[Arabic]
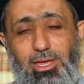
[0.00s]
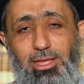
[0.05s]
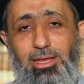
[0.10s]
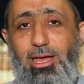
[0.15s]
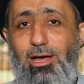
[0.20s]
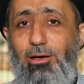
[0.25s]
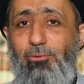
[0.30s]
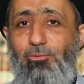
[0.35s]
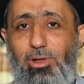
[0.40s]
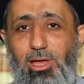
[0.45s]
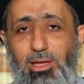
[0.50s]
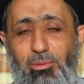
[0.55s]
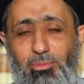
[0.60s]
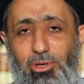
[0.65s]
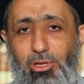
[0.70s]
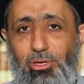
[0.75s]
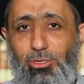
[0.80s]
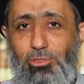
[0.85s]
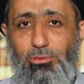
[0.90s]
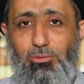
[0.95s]
أنا أفرح
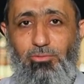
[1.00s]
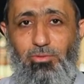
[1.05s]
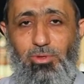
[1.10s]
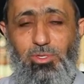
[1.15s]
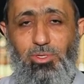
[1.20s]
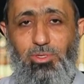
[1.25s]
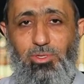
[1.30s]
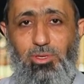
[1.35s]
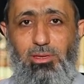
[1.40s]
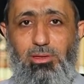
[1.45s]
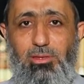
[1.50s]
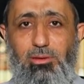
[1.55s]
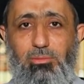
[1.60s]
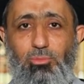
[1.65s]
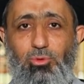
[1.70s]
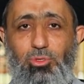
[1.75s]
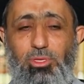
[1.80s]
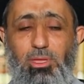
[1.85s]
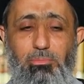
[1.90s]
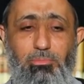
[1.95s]
من أشوف إنسان
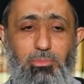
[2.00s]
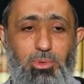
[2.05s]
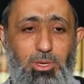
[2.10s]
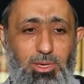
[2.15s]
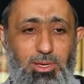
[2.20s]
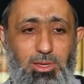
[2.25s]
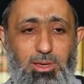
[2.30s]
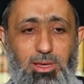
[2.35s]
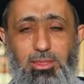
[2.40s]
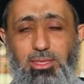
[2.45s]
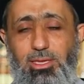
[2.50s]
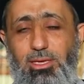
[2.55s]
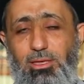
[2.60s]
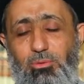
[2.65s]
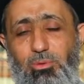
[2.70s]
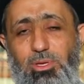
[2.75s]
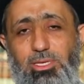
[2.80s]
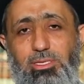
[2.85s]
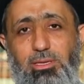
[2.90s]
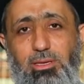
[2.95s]
مطبق لهذه
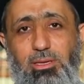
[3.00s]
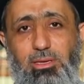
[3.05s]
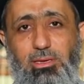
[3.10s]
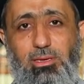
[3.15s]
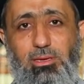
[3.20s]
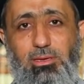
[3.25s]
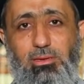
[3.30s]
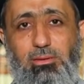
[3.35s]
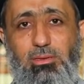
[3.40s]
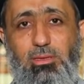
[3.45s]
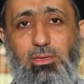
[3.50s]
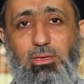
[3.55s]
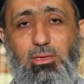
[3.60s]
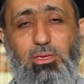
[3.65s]
الوصايا